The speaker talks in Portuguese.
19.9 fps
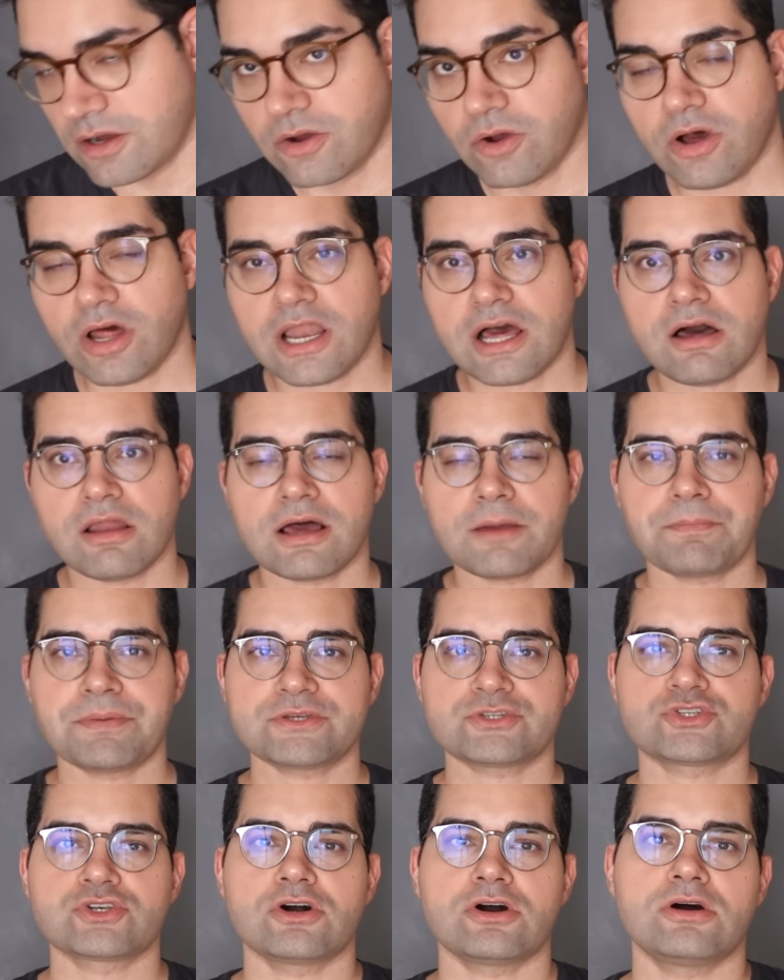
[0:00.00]
Olá, olá
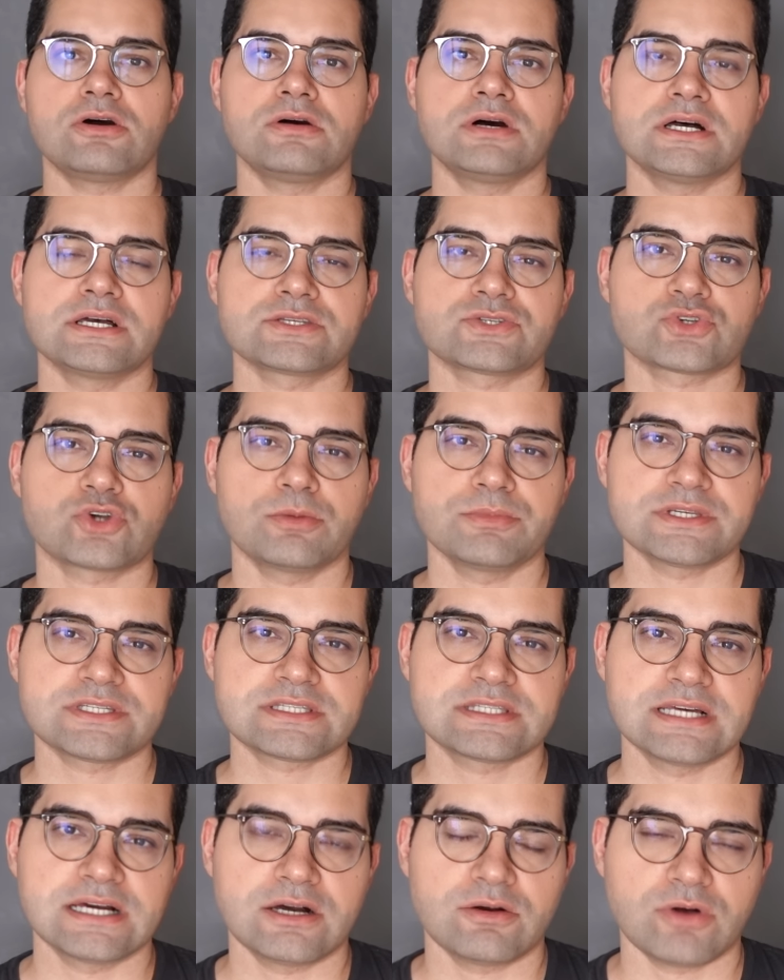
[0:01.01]
pessoas! Como
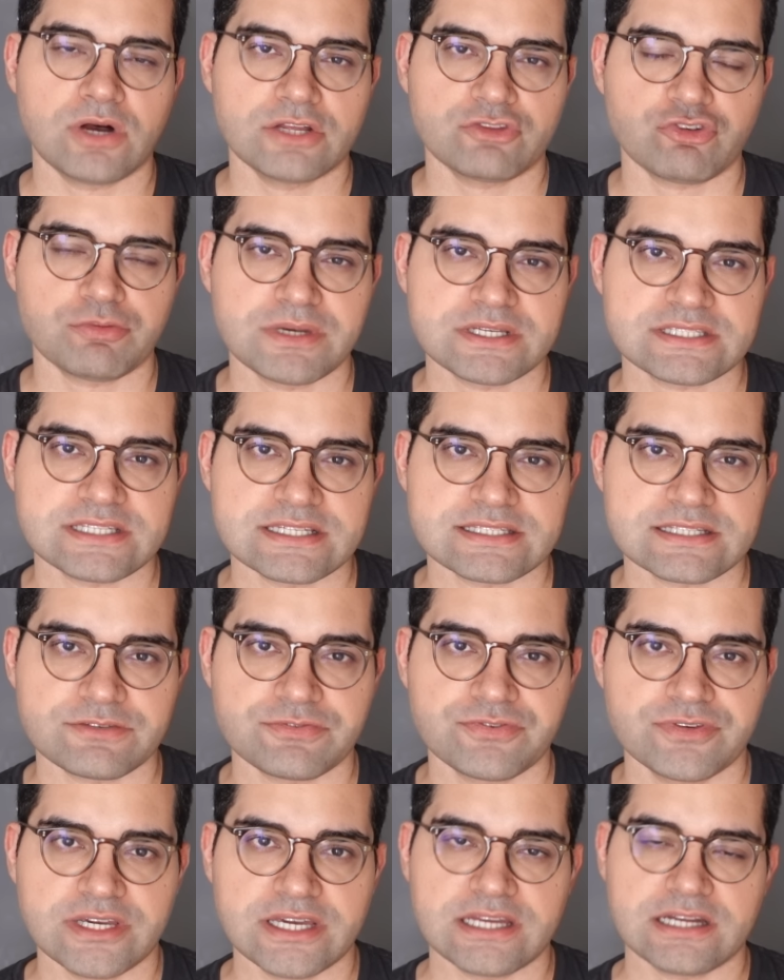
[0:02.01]
estão? Ótima
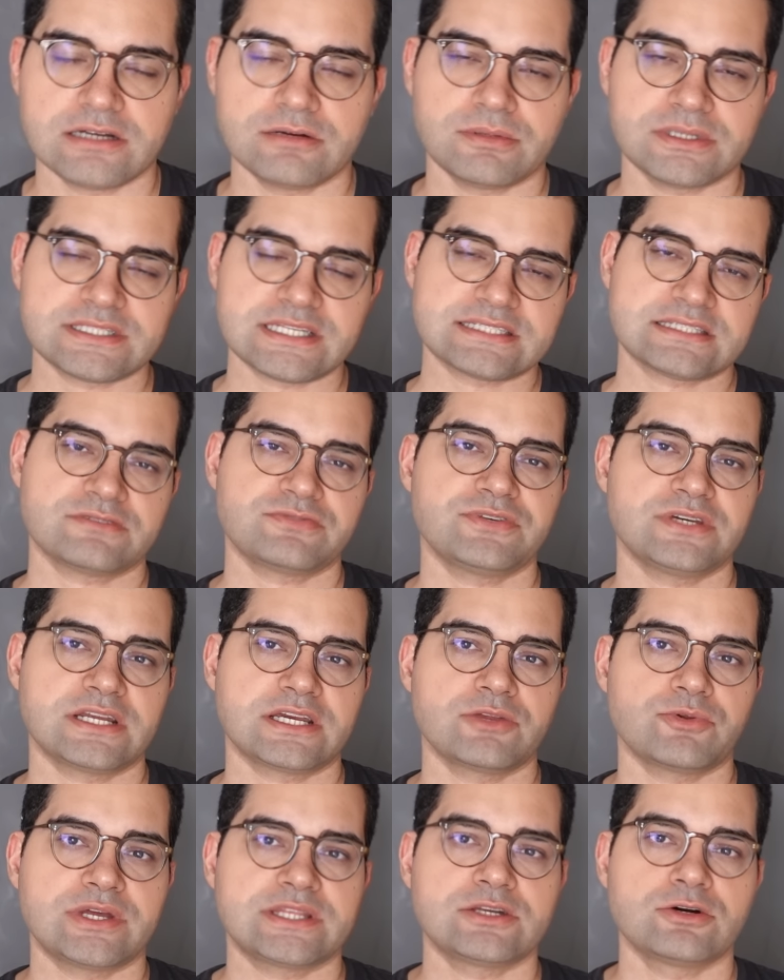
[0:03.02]
sexta-feira, uma sexta-feira
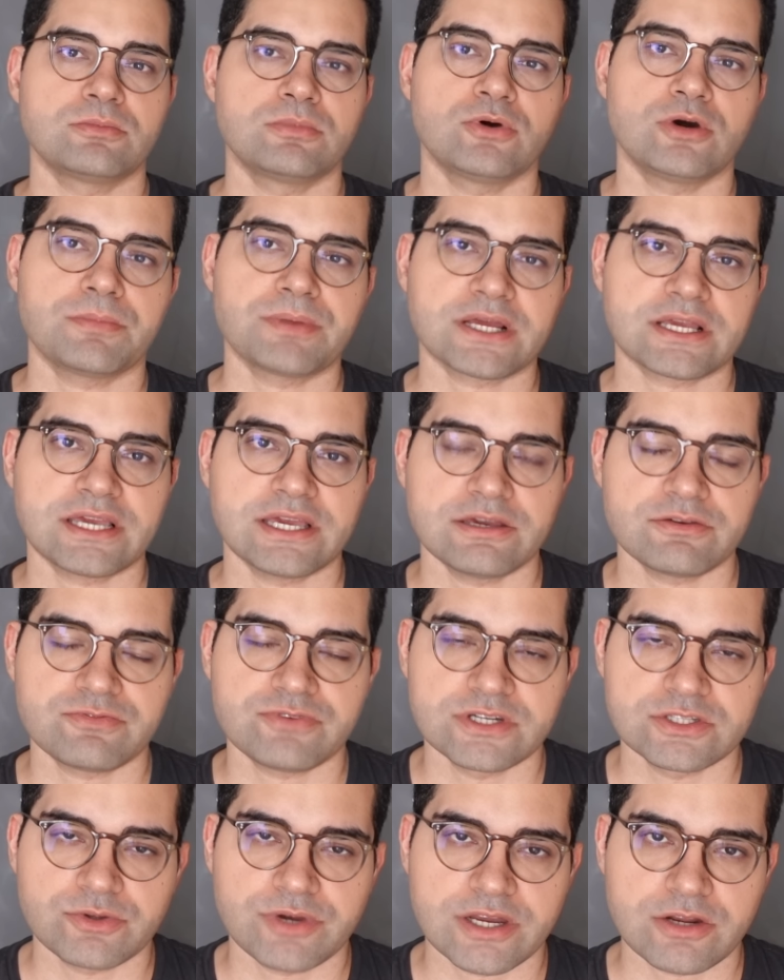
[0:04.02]
que não é tão boa para quem é
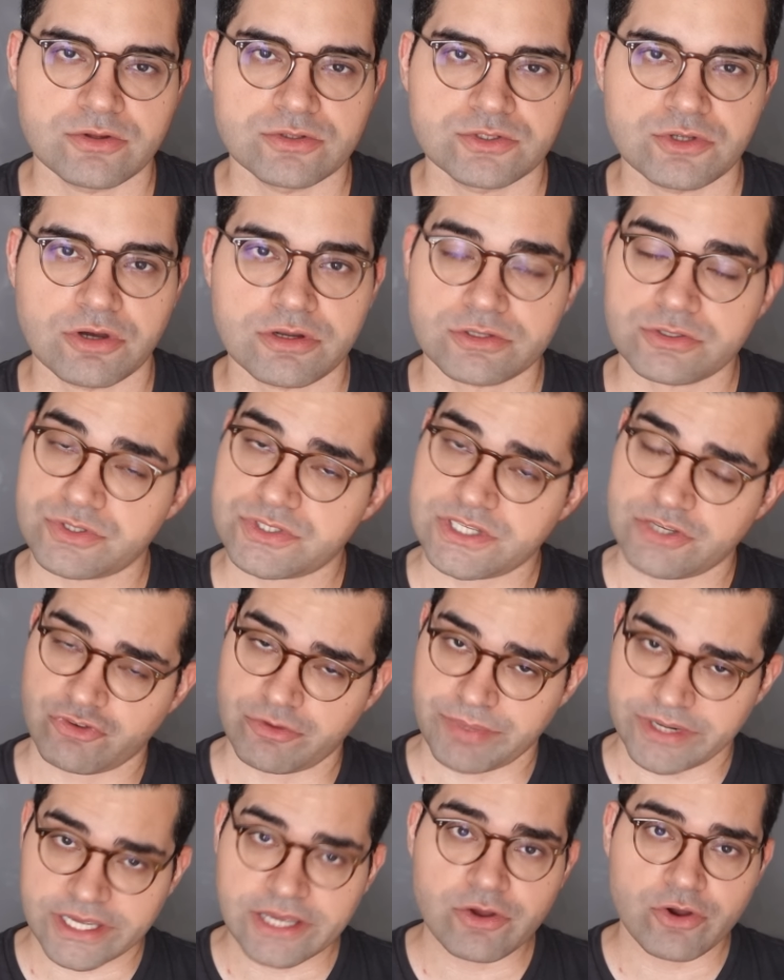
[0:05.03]
fã do Aaron Donald, ou seja,
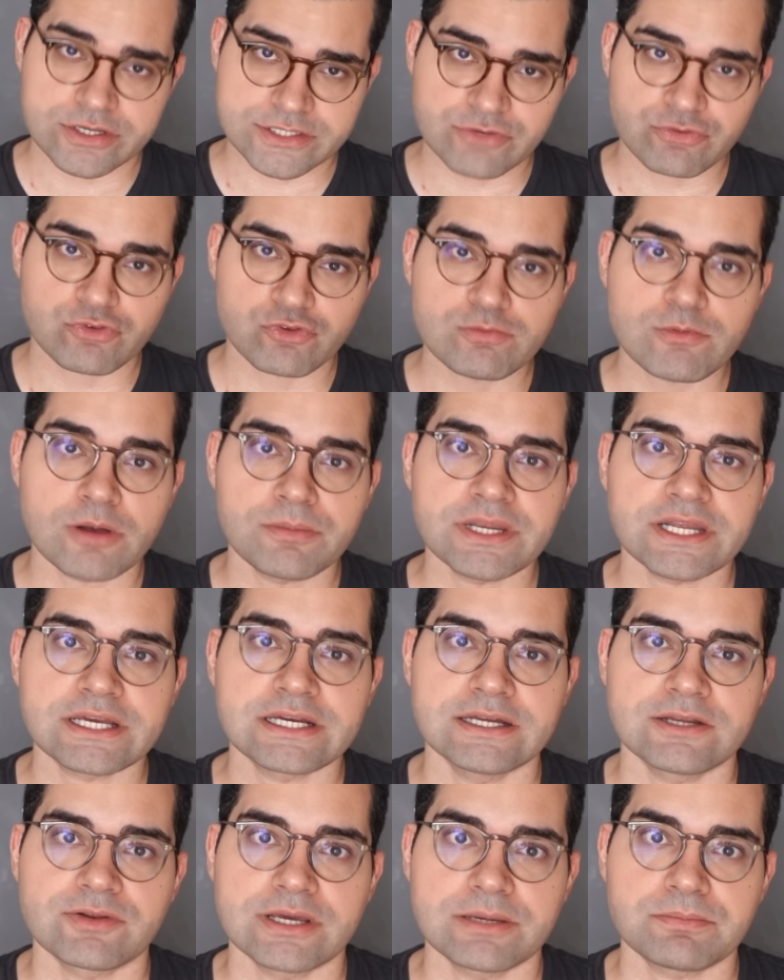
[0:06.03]
para quem gosta de futebol
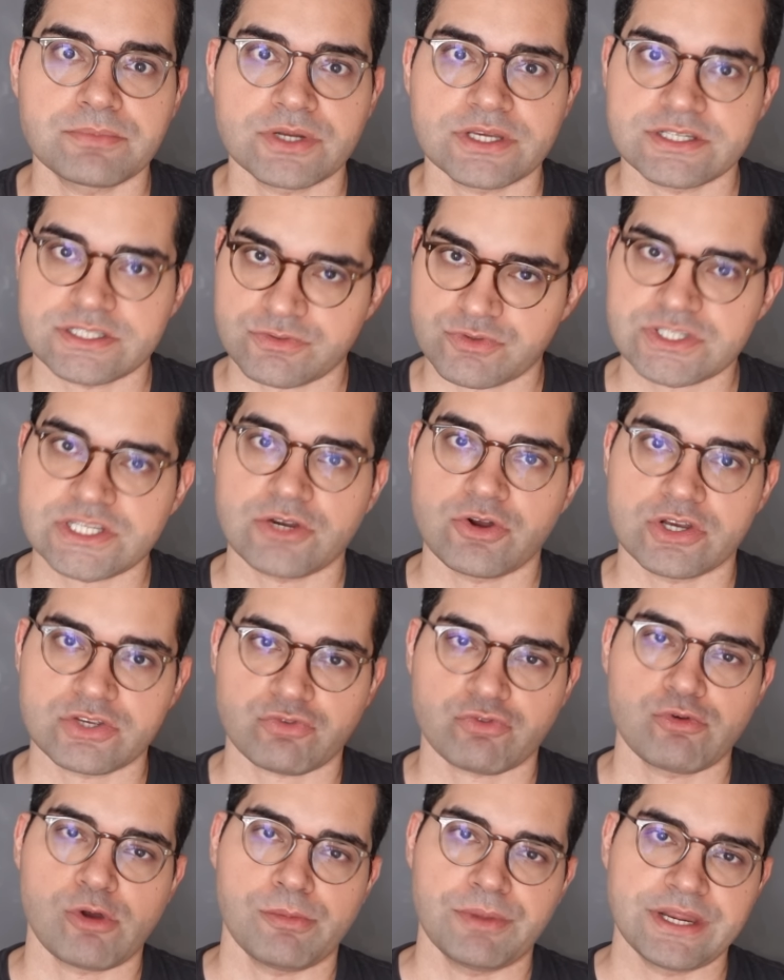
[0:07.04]
americano, né? Porque se você gosta de
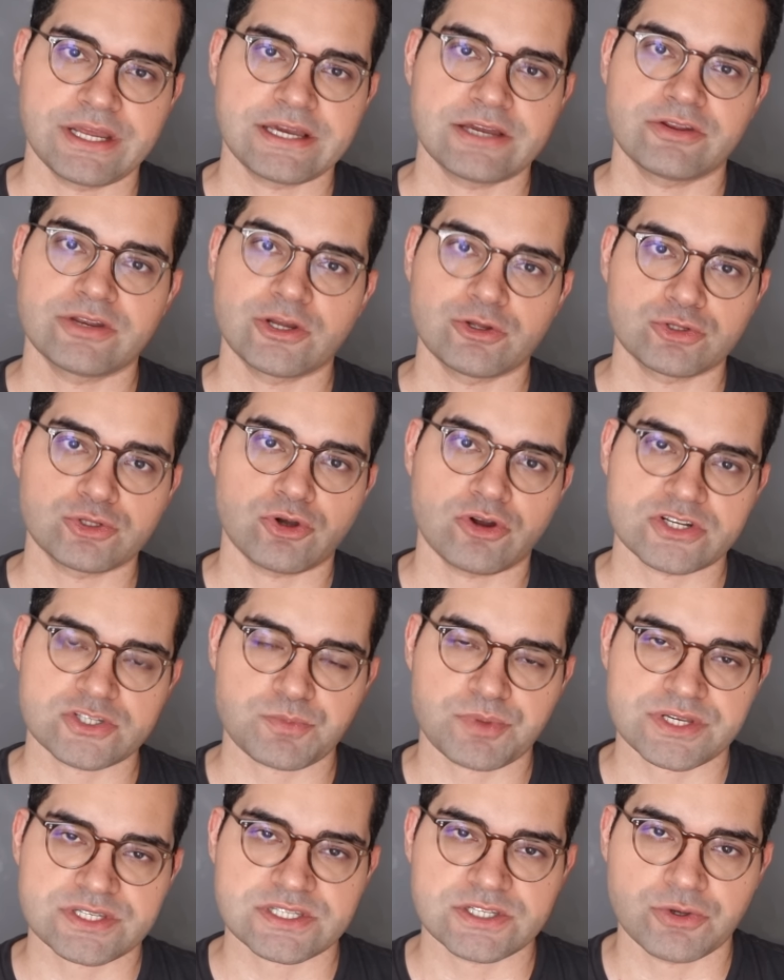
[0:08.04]
futebol americano e não torce
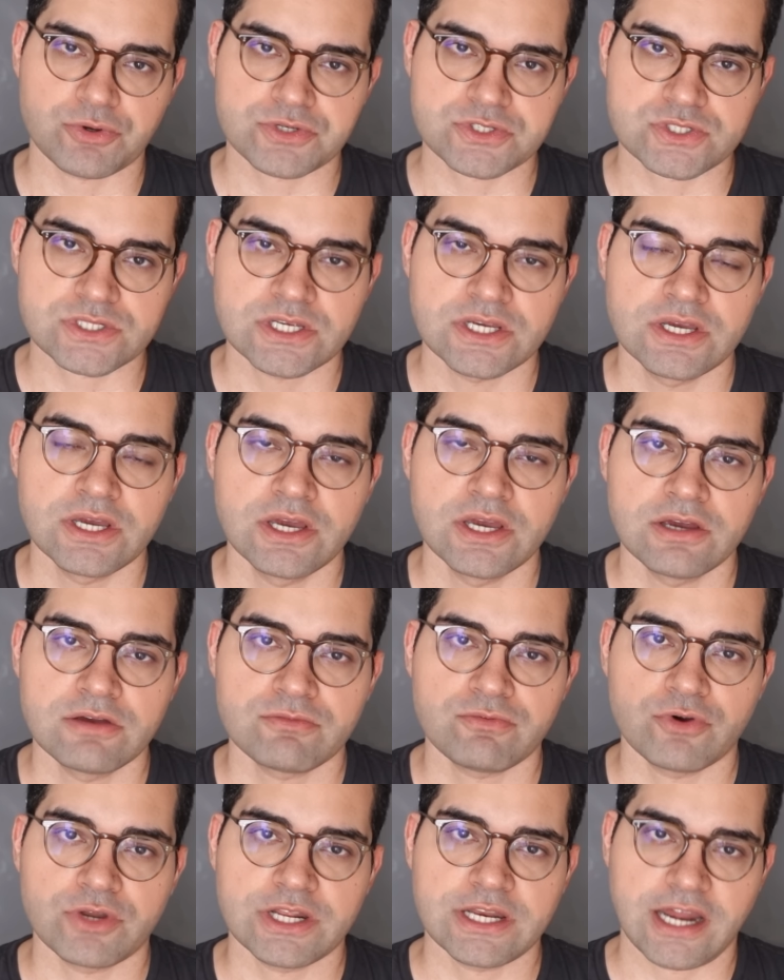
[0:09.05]
para Seahawks,
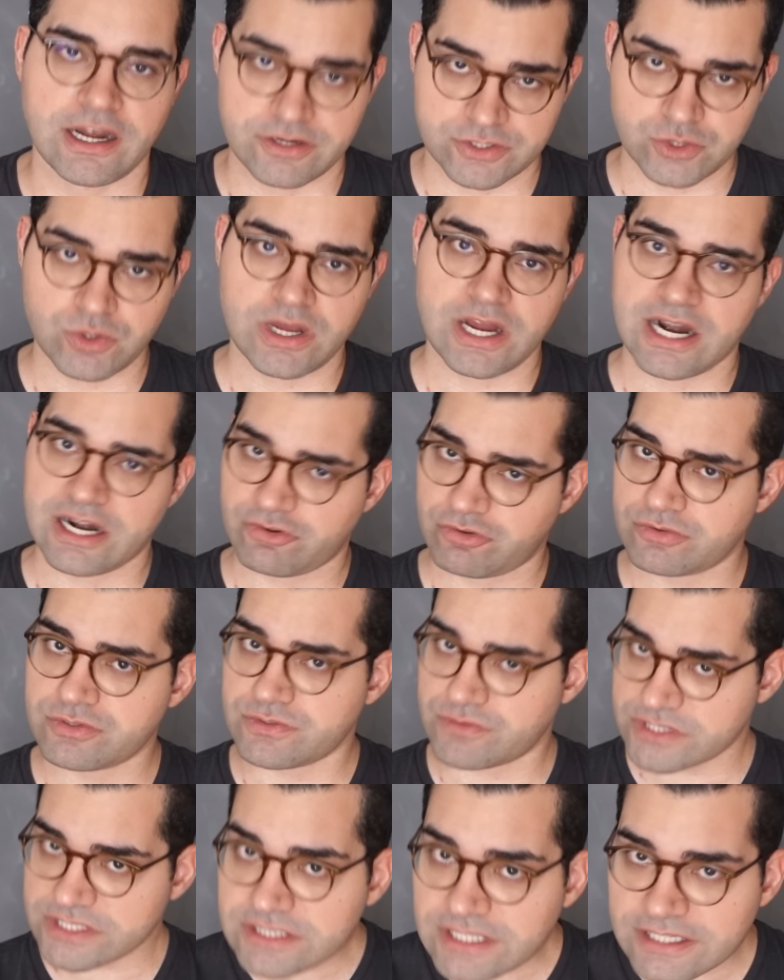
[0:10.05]
49ers ou Cardinals,
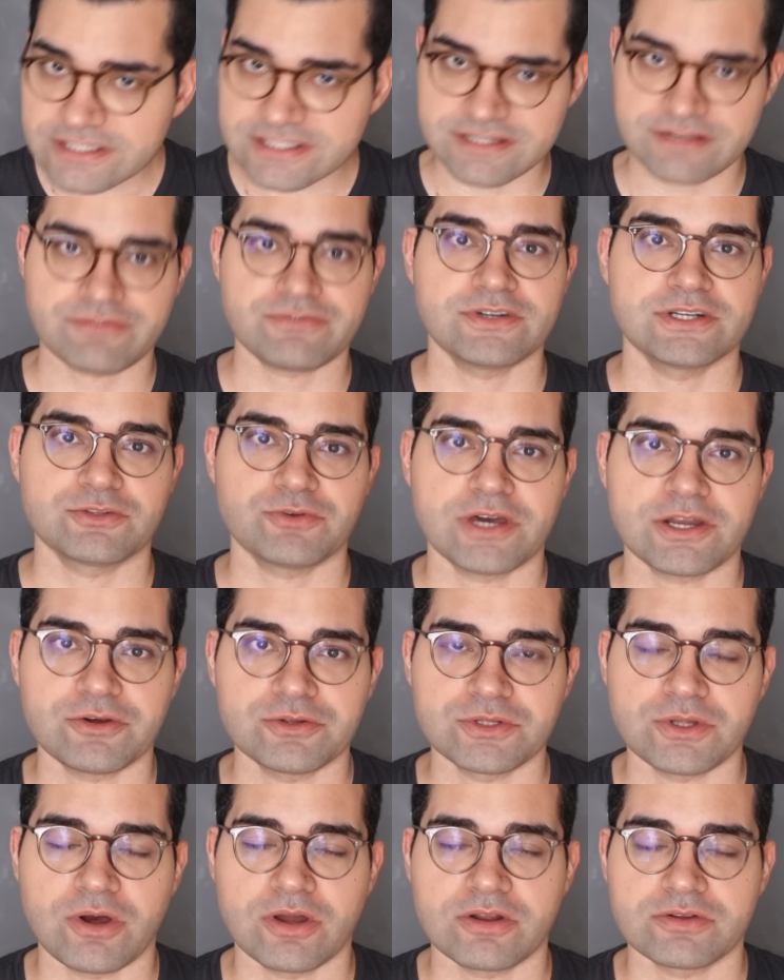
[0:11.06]
você tem que ser fã do
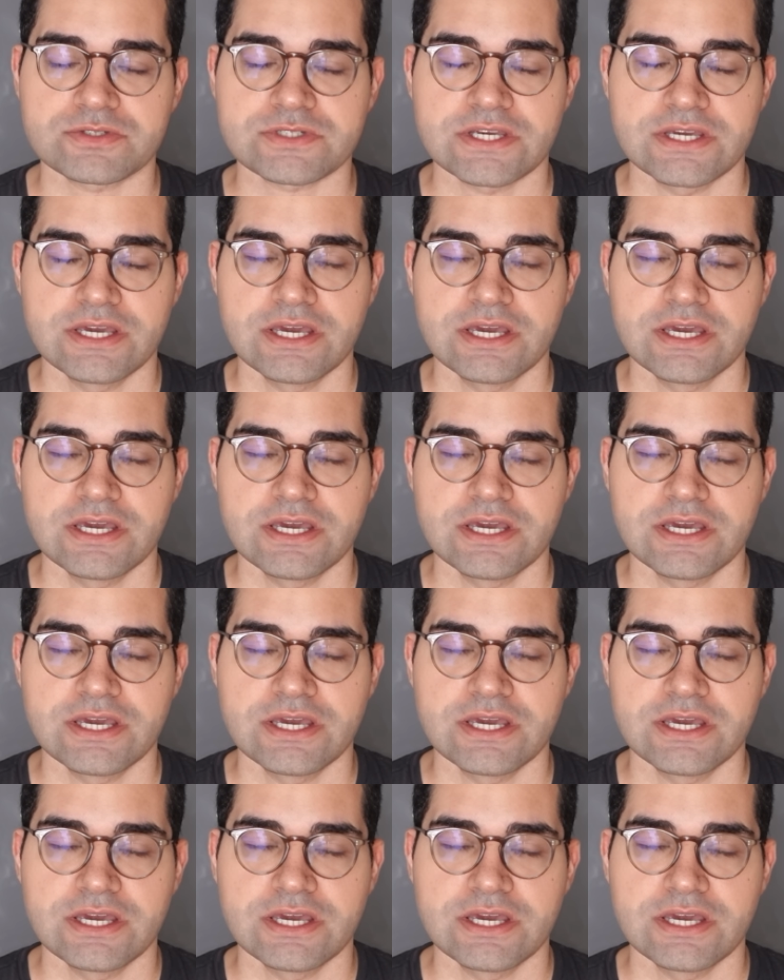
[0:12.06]
Aaron Donald.